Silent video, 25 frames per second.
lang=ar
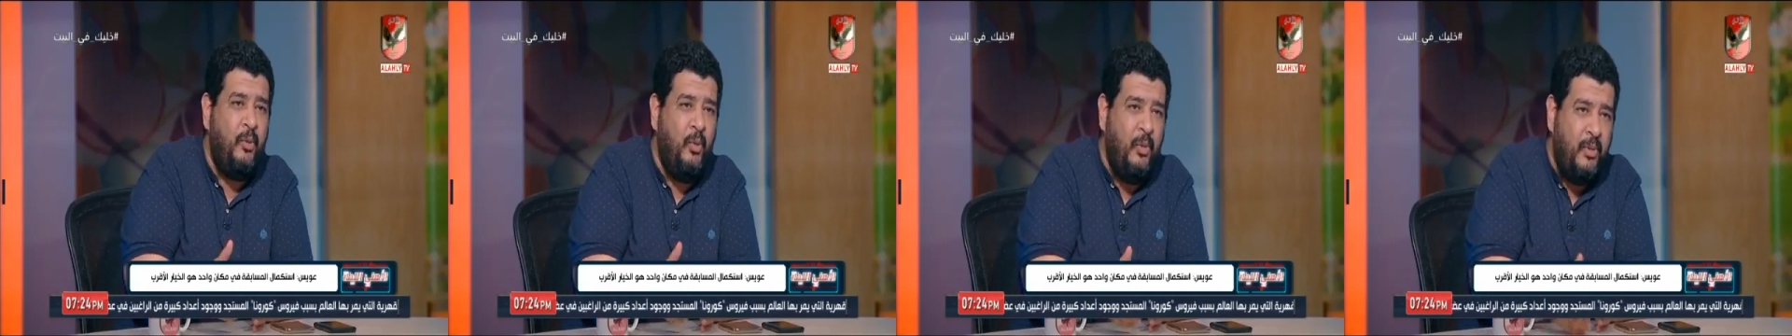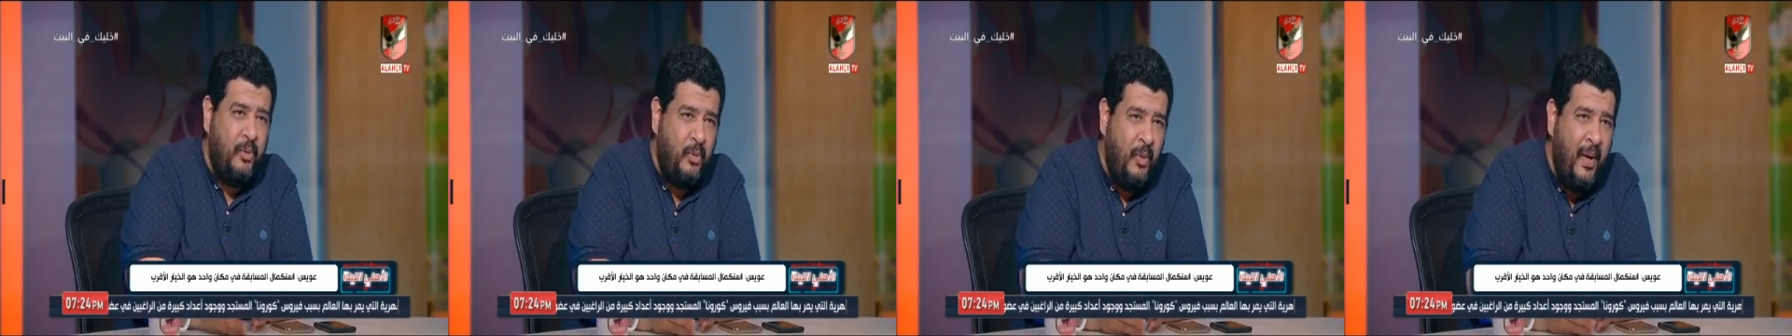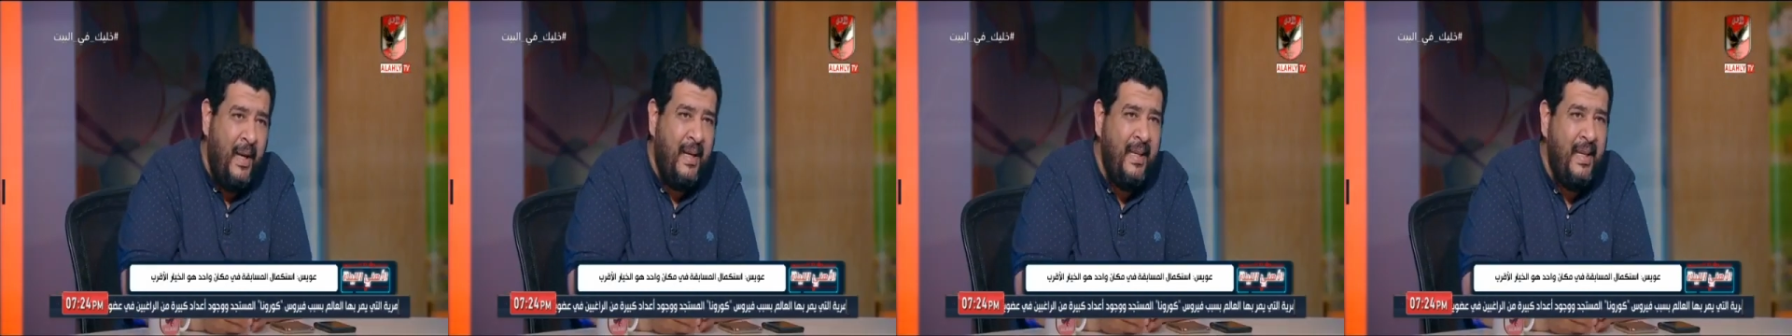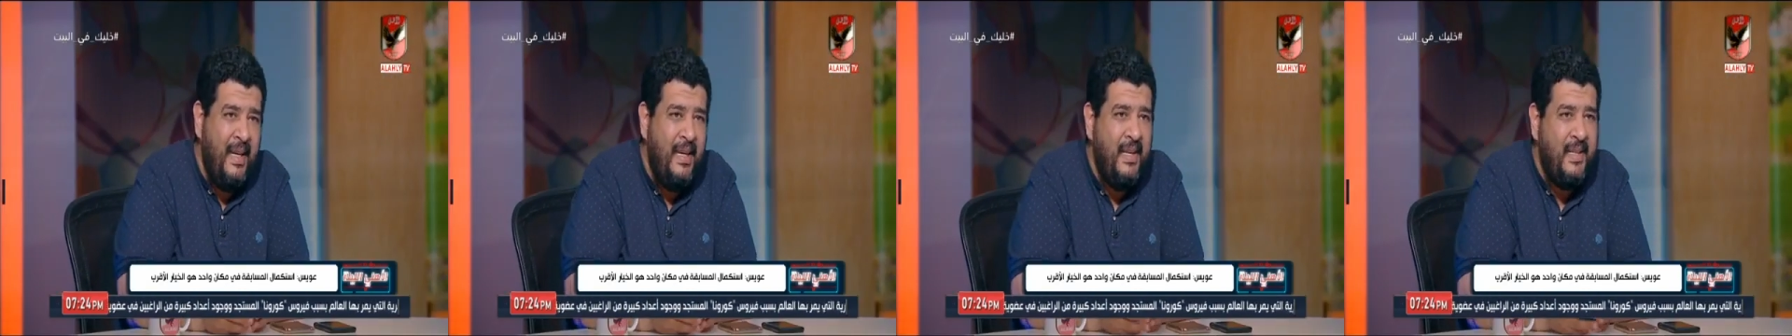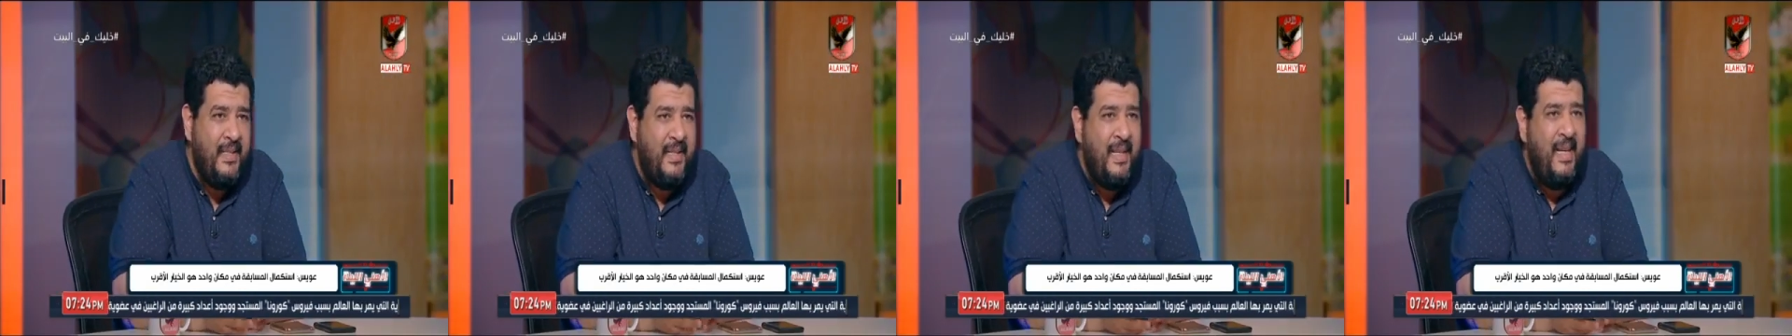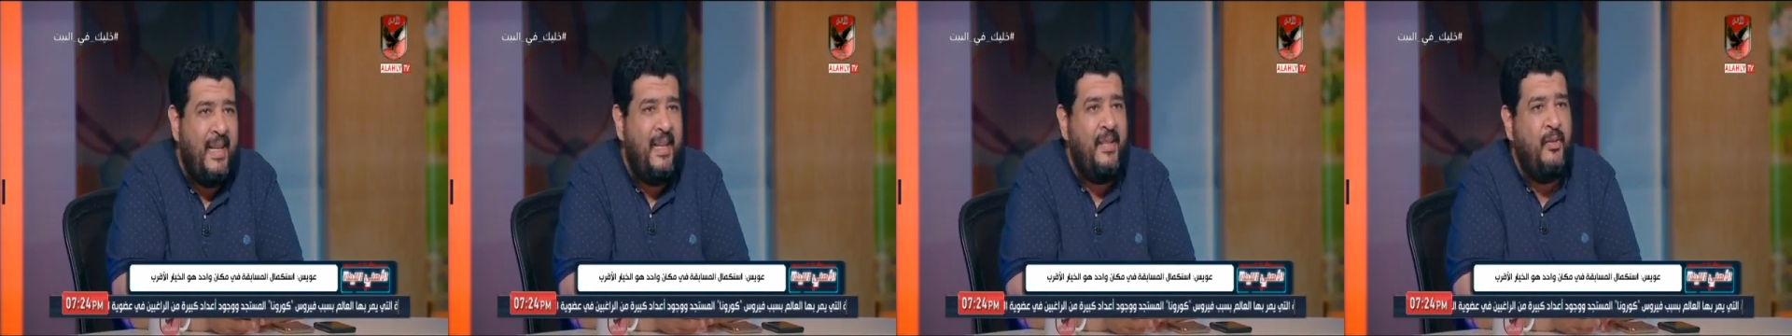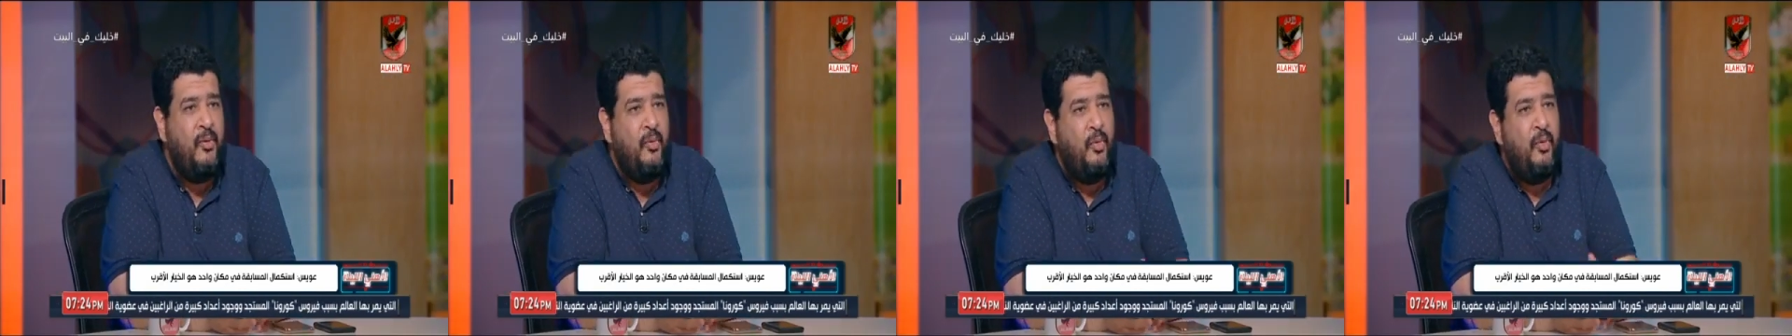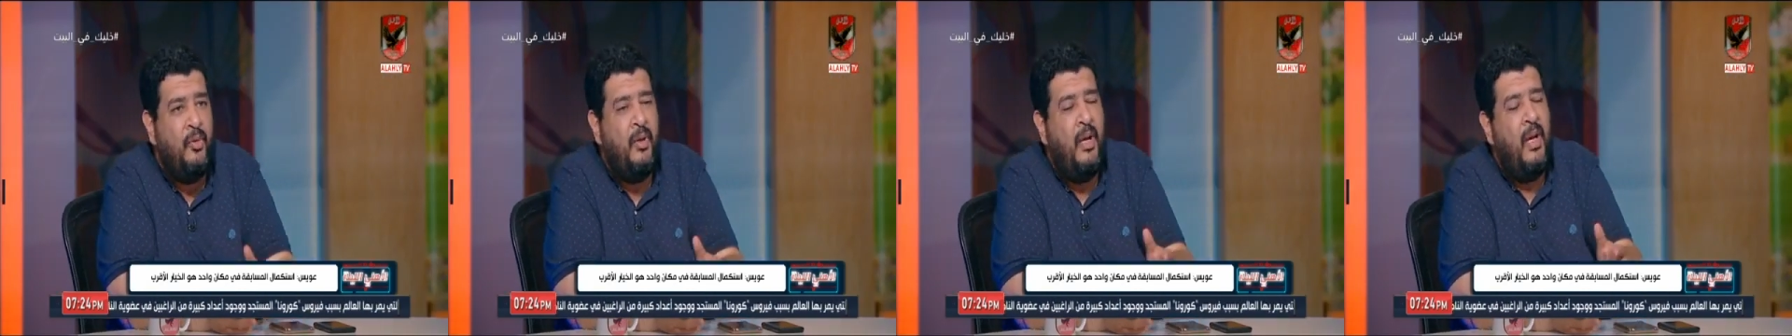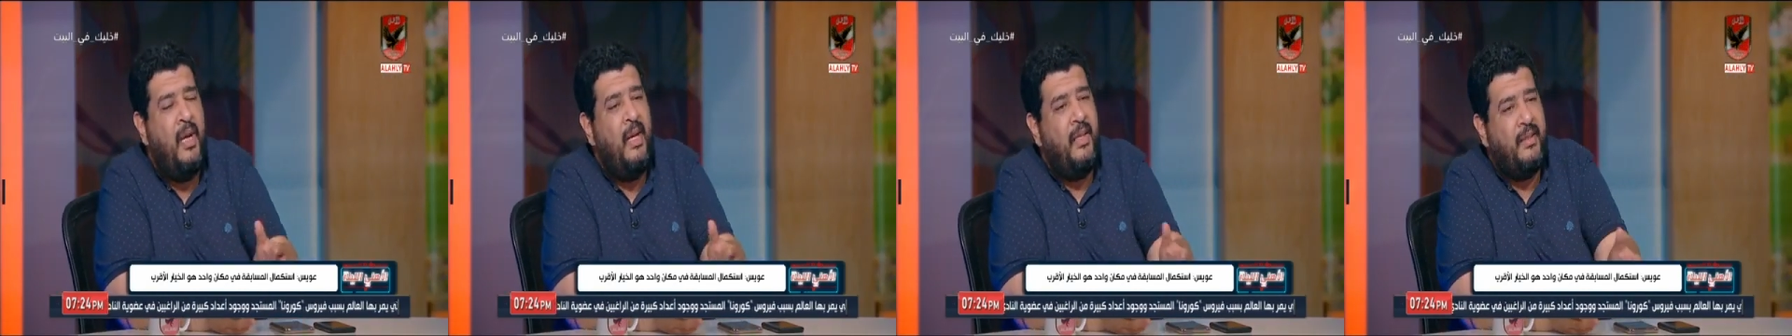توجه رساله
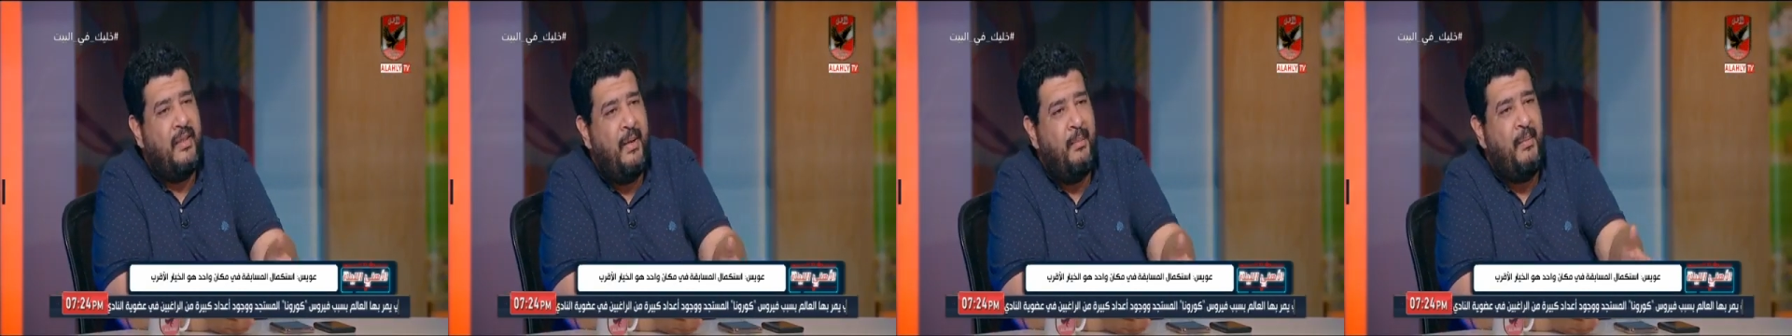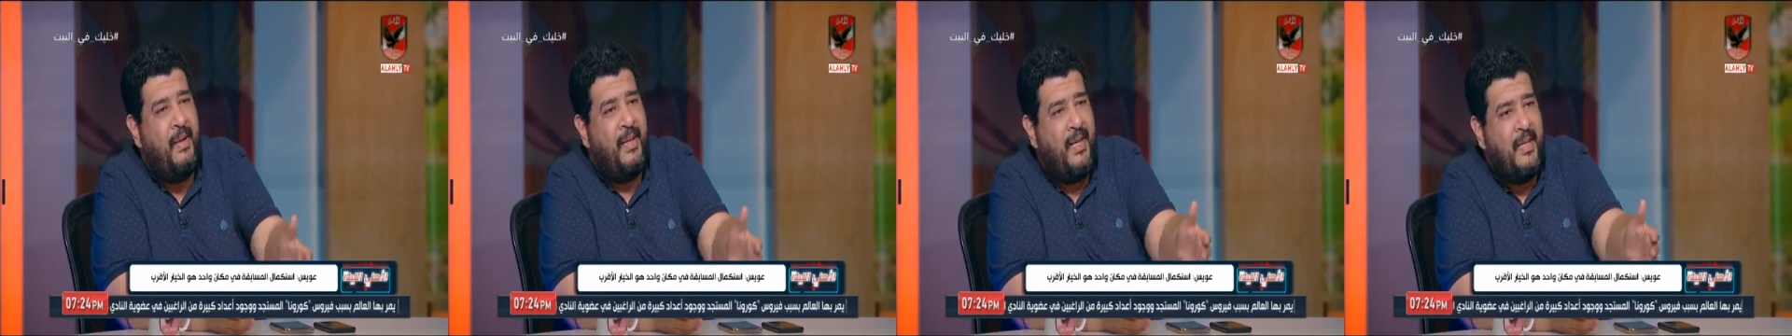انه طب ما